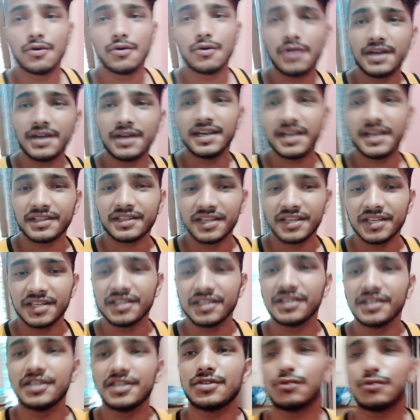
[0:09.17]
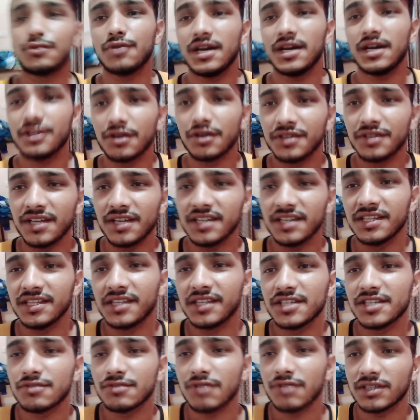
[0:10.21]
हो गई है एक नए दिन की शुरुआत और नए
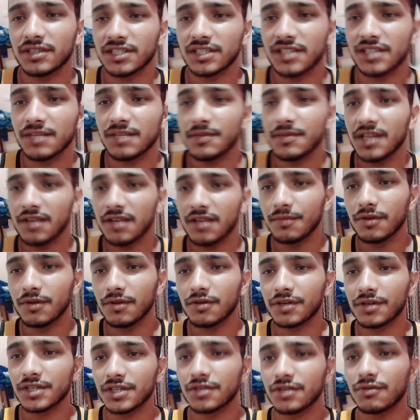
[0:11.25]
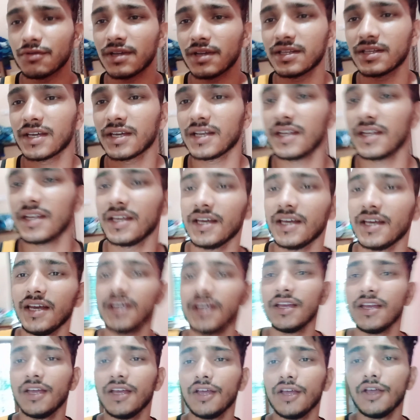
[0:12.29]
दिन की शुरुआत के साथ मैंने ब्लॉग की शुरुआत कर ली है
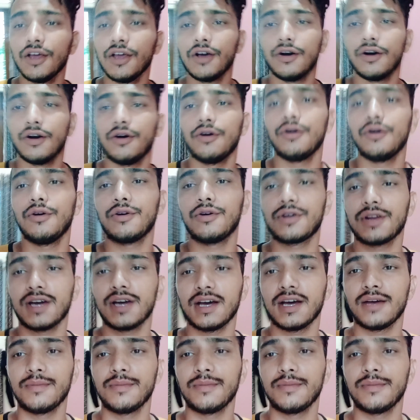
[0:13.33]
और